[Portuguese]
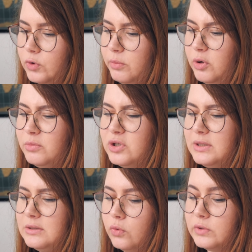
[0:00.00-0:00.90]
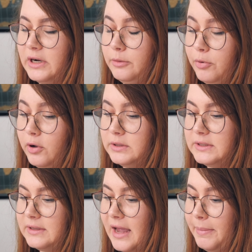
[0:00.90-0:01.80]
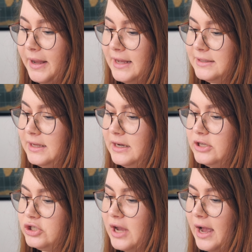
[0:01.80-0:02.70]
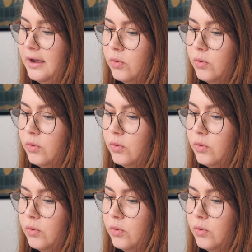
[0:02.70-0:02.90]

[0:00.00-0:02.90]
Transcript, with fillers: Como é o nome disso? Os AirPods, aparece ali já